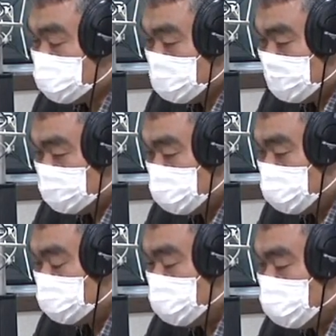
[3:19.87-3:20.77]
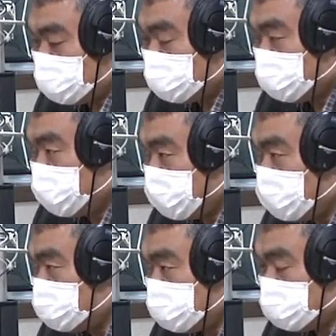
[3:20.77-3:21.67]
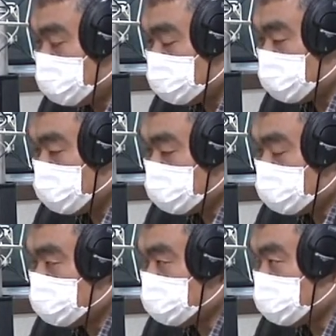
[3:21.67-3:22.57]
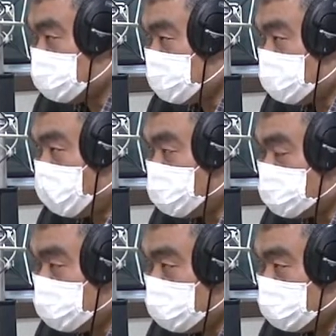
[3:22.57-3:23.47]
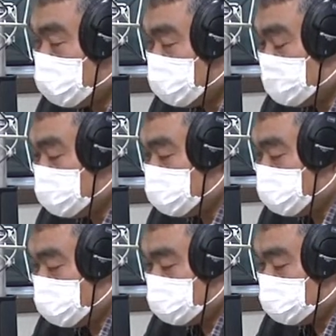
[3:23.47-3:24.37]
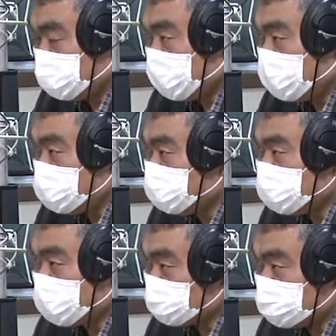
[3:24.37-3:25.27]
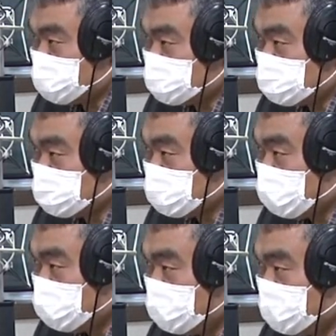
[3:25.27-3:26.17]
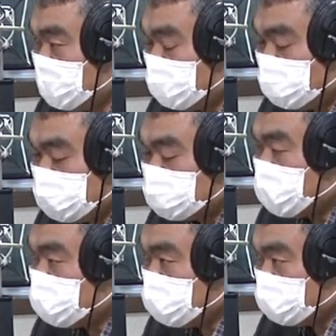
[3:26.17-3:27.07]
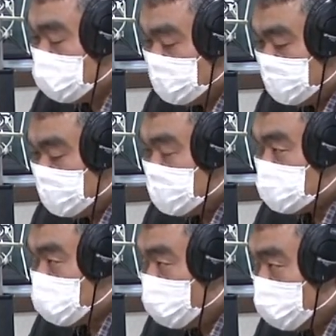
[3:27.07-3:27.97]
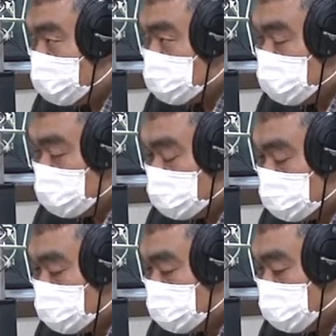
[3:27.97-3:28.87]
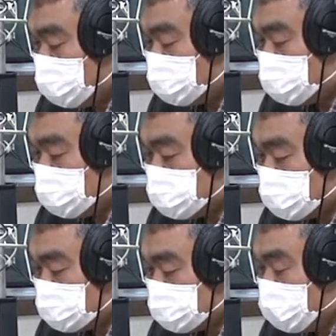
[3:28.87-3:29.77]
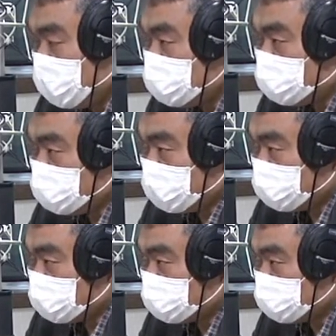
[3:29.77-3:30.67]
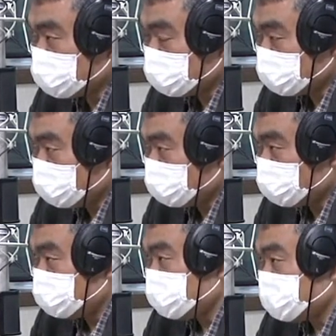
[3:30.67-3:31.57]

그럼 예. BB형과 AB형 사이에는 나올 수 있는 혈액형이 A형이 나올 수가 없습니다. 음. 근데 그 아이가 첫 번째 그 혈액형 검사했을 때 A형이 나왔다고 하니까